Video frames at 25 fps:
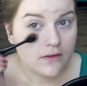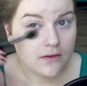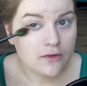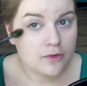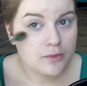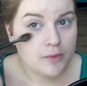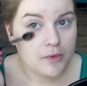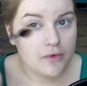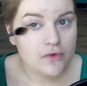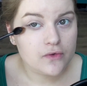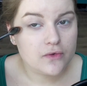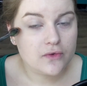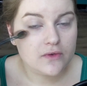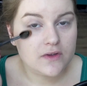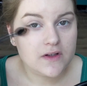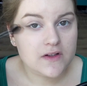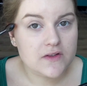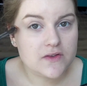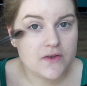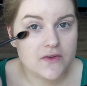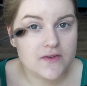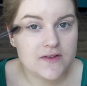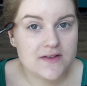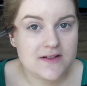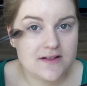Je pense qu'on est
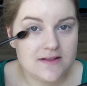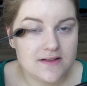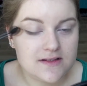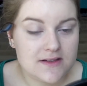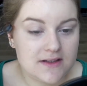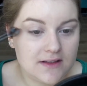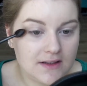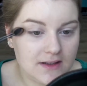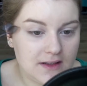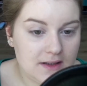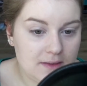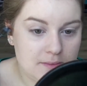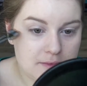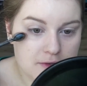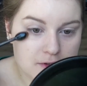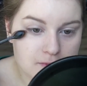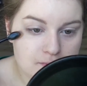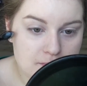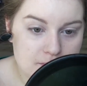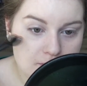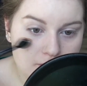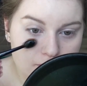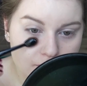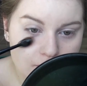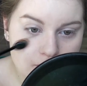censé étirer, mais je
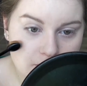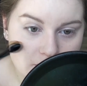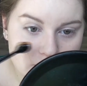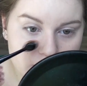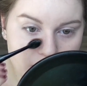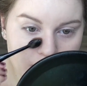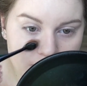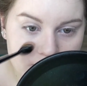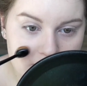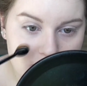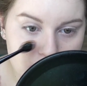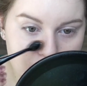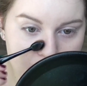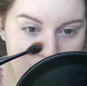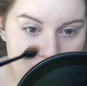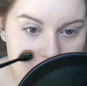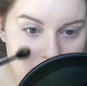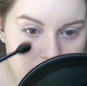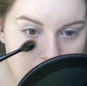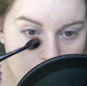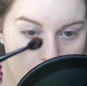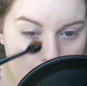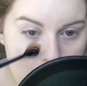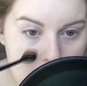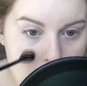trouve qu'en
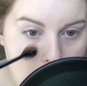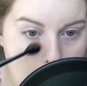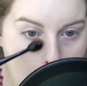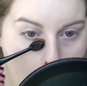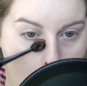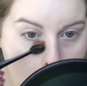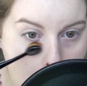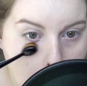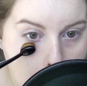tapotant,